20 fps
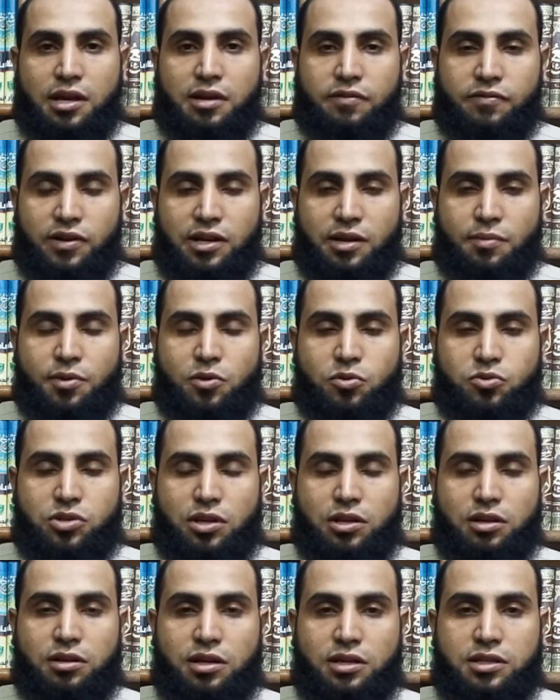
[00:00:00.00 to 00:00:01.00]
فالنبي
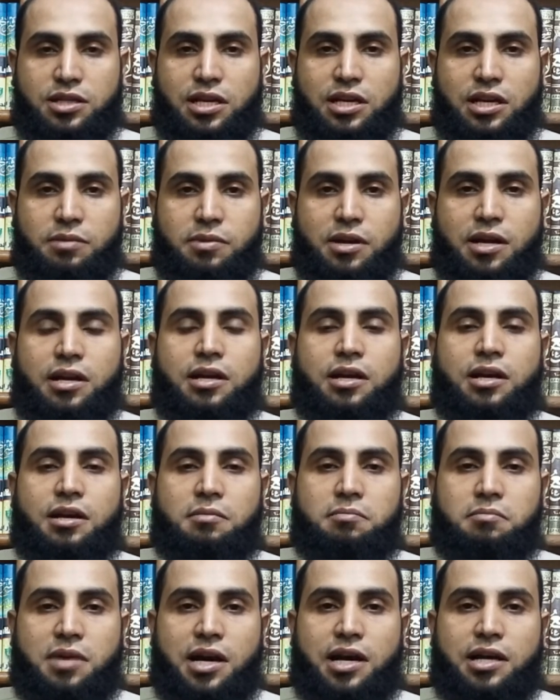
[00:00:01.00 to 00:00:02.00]
صلى الله عليه وسلم
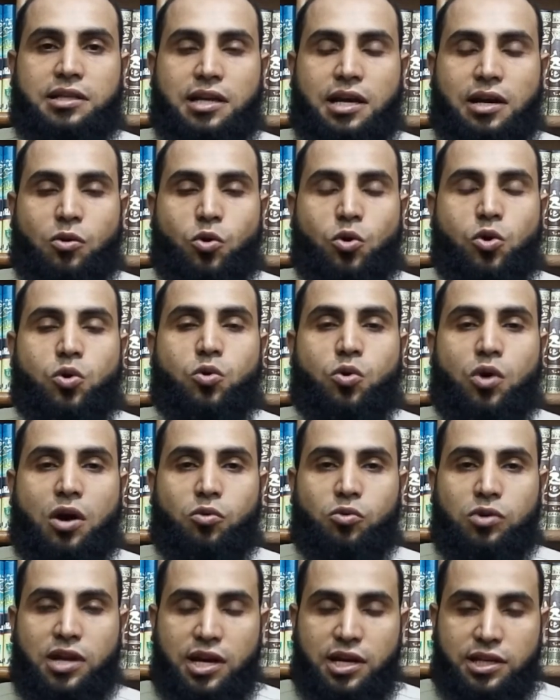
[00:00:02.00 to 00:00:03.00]
مات كل
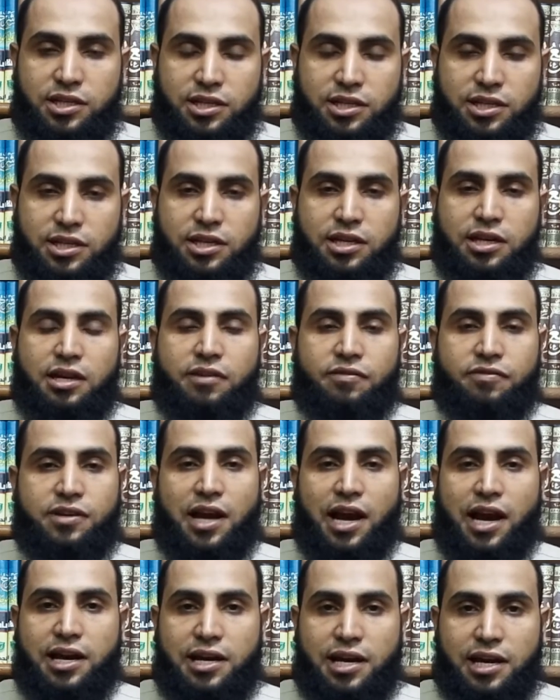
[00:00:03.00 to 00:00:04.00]
أولاده في
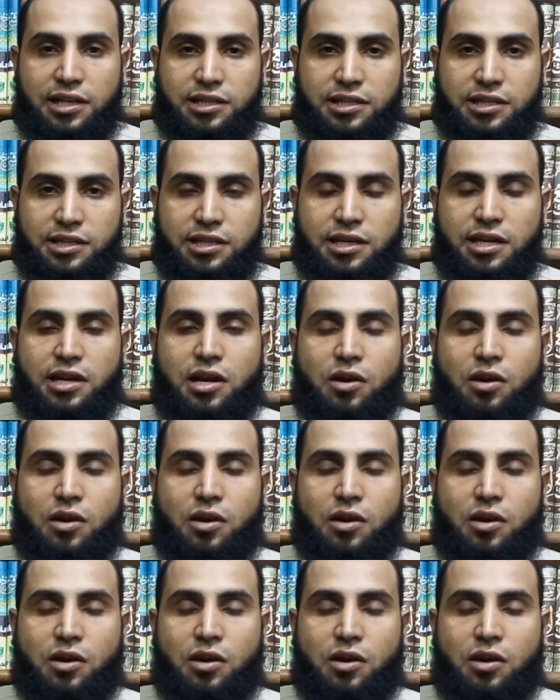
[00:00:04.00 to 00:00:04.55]
حياته